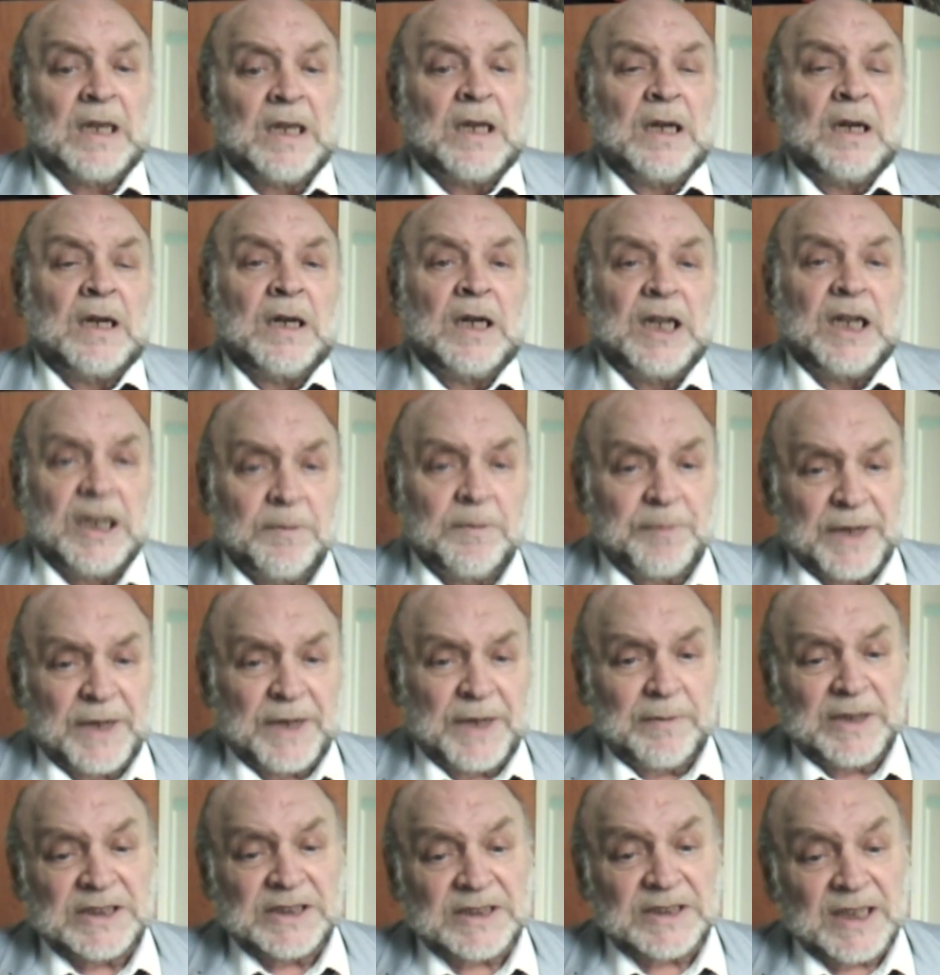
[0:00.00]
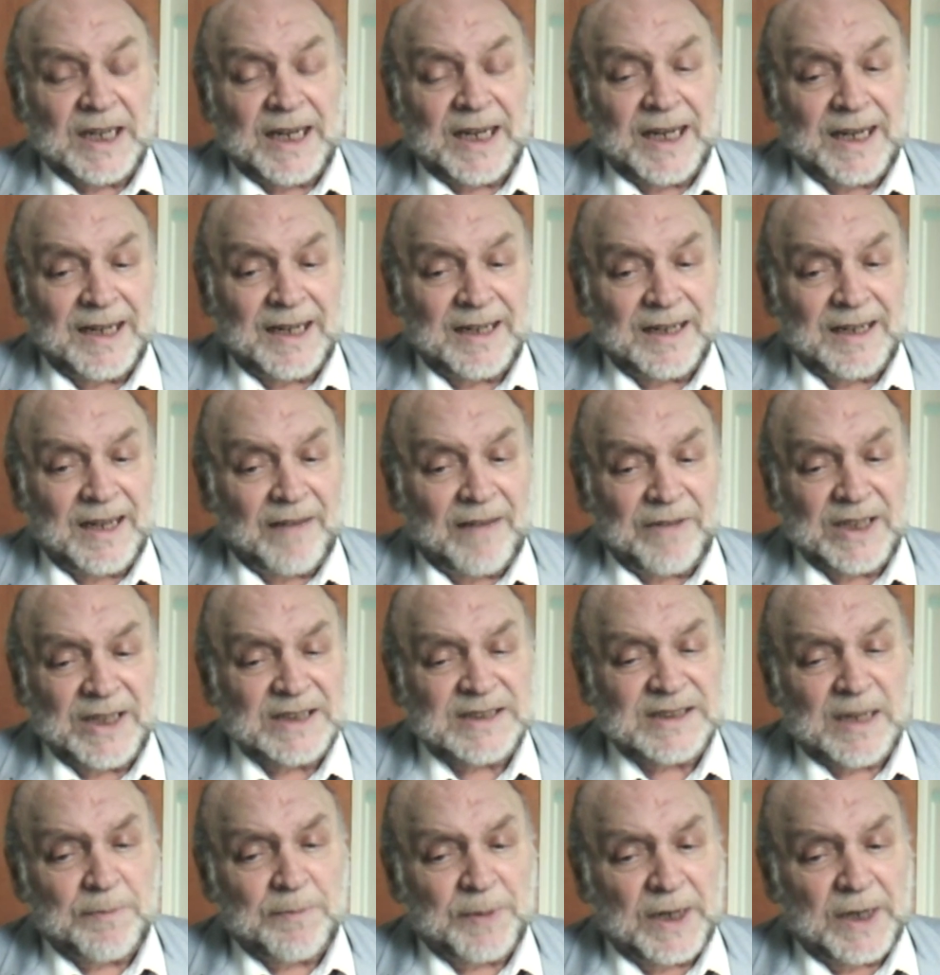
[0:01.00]
In primis eh, avere
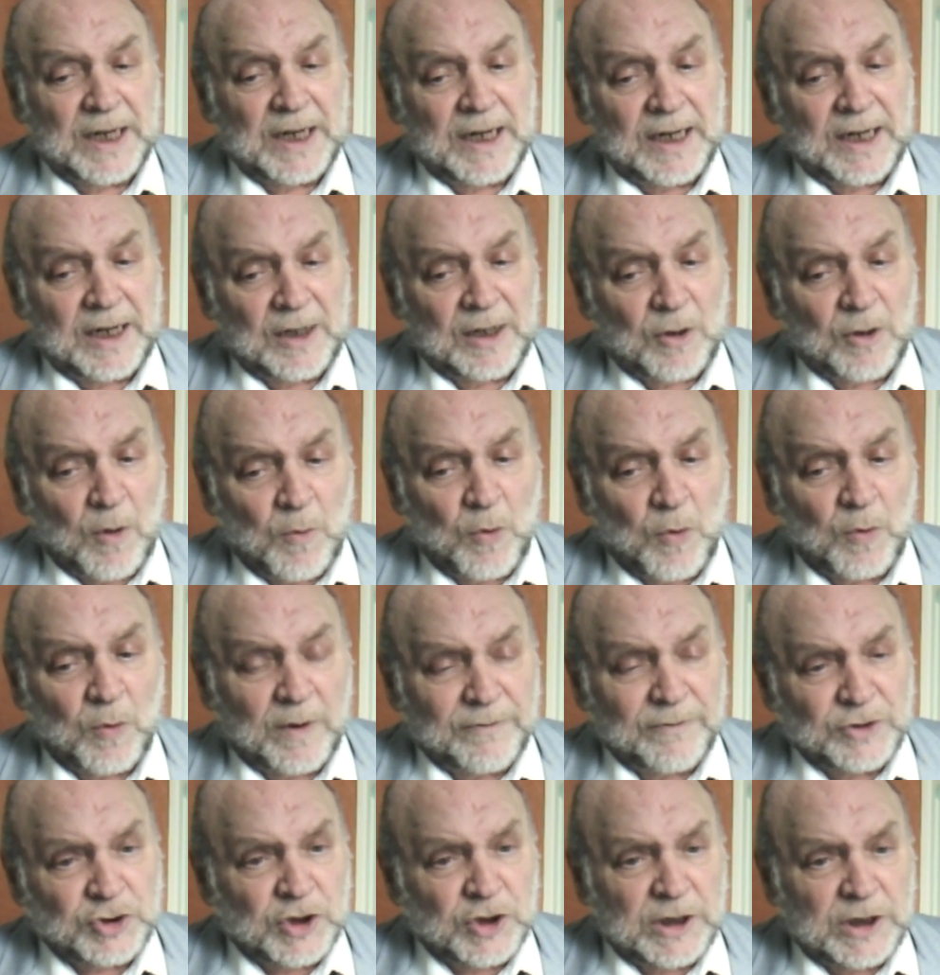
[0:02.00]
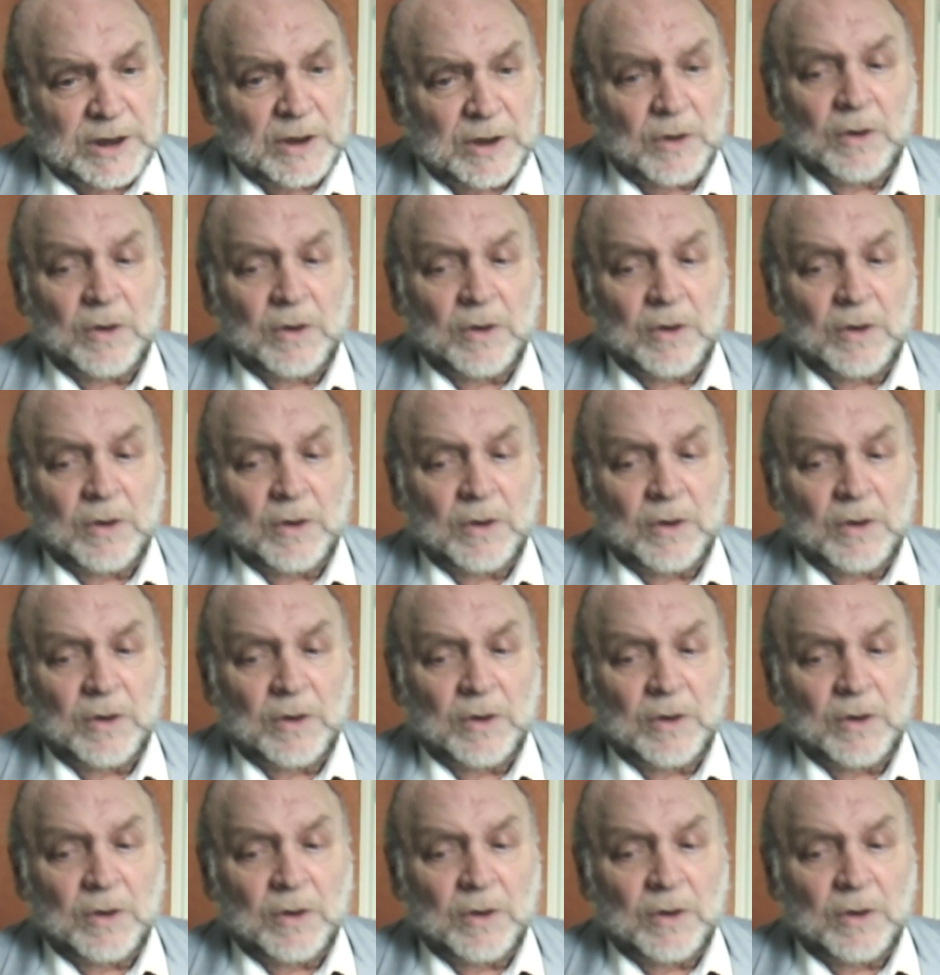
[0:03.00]
sempre comunque vicino,